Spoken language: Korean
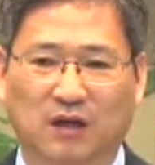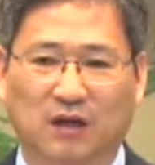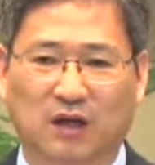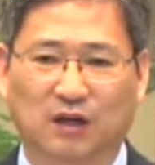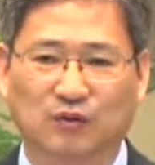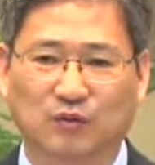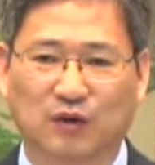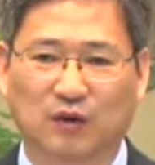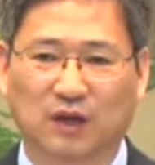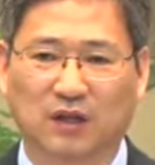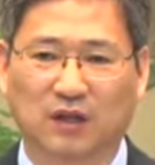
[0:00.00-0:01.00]
예수
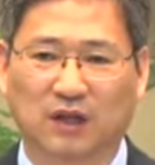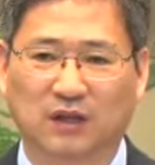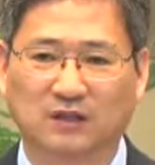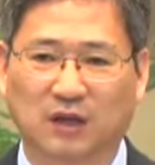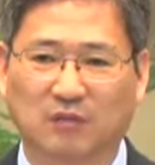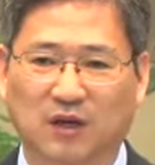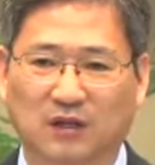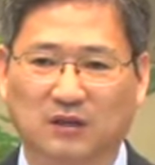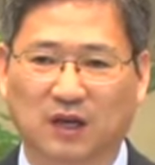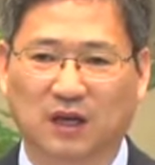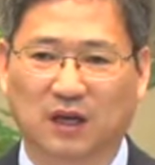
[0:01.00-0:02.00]
믿고 난 뒤에 생명의
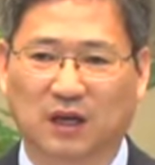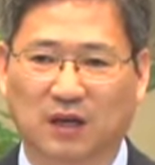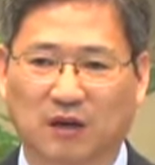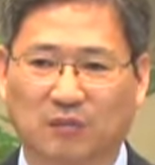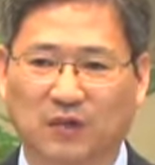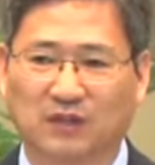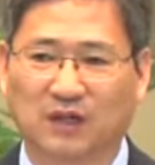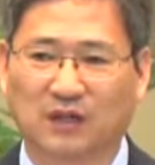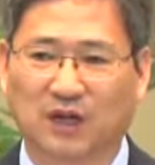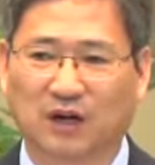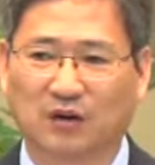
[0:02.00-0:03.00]
세계, 빛의
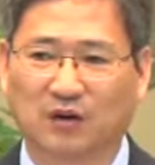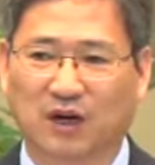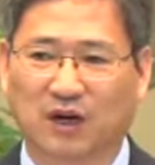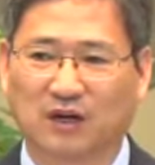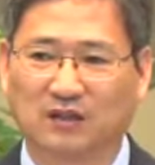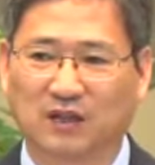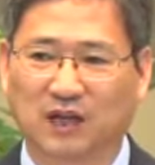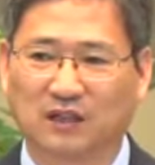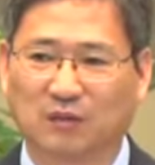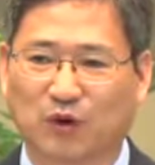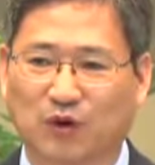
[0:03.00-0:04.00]
나라로 들어가는 것을
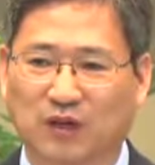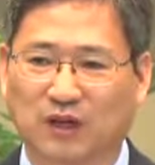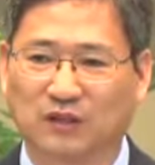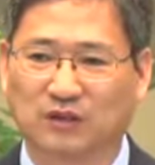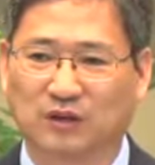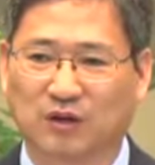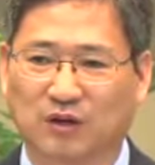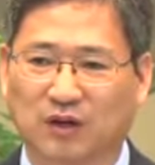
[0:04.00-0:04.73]
가장 못 견뎌하지요.